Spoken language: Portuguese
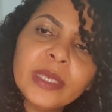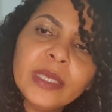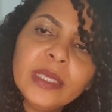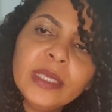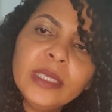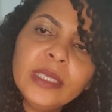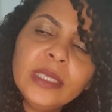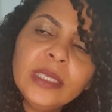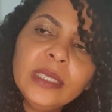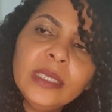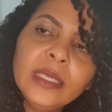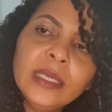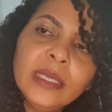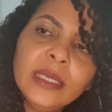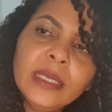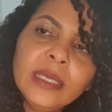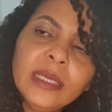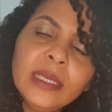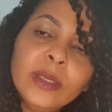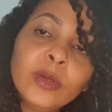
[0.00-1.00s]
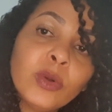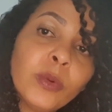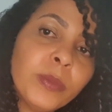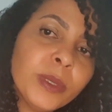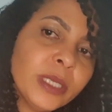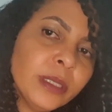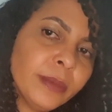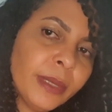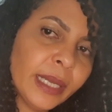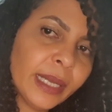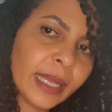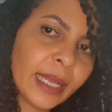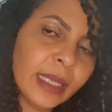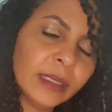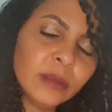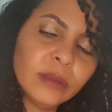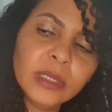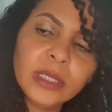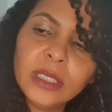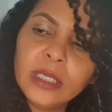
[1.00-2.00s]
E é, eu comprei no
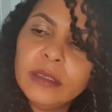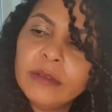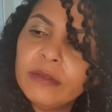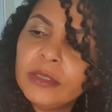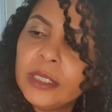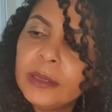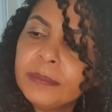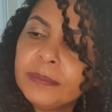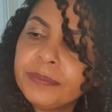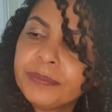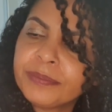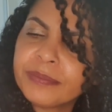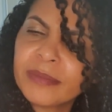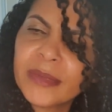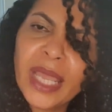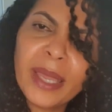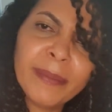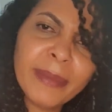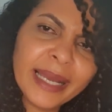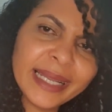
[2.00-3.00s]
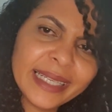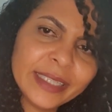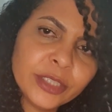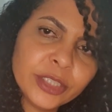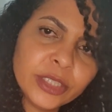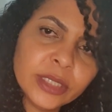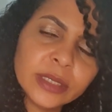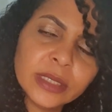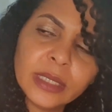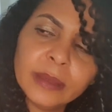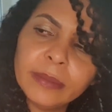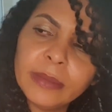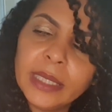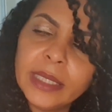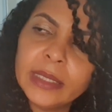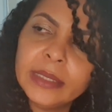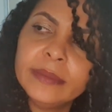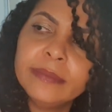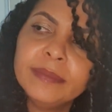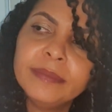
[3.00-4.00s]
Mercado Livre, é baratinho
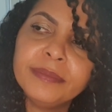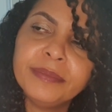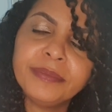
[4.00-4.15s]
também.